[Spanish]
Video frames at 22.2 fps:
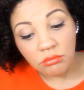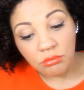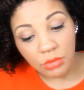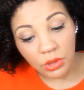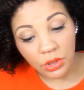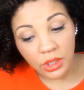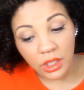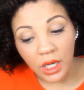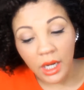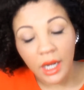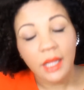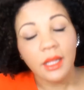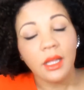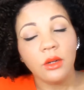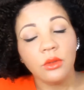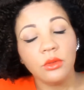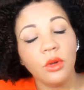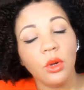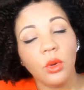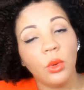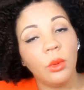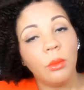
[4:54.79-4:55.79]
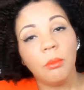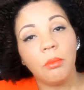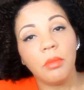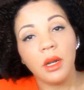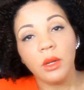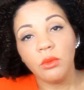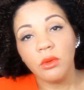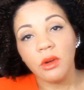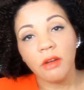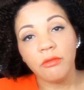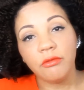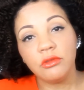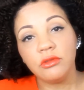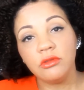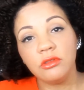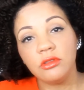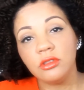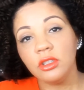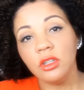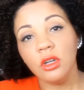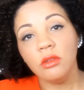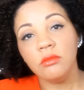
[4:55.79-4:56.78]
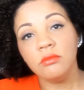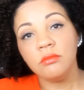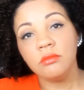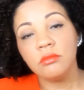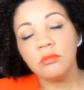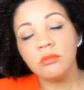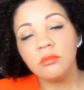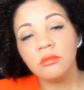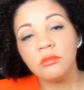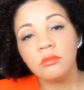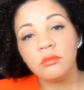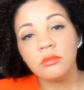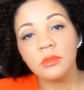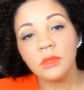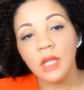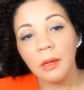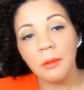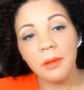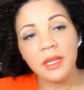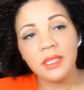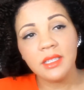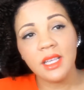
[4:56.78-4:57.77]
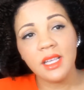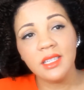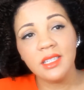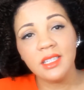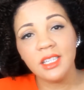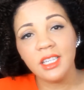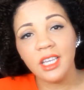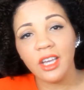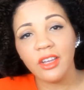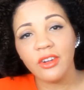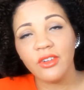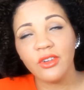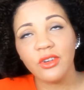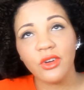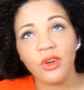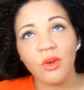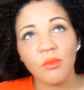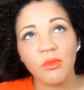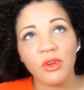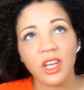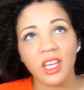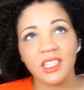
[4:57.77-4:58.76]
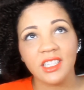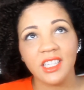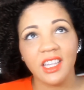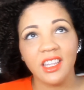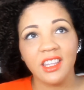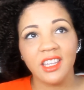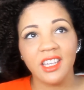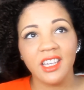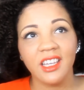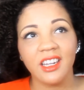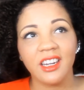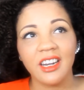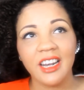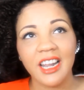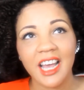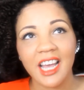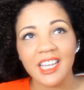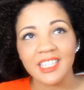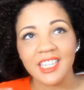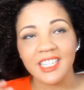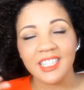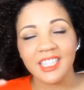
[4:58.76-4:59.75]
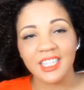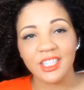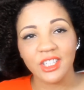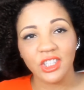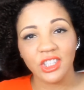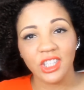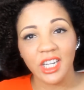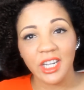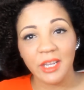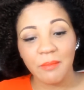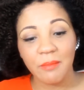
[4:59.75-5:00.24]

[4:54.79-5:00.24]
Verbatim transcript: porque cada uno cumple una función. A veces quiero como que sentir la sensación de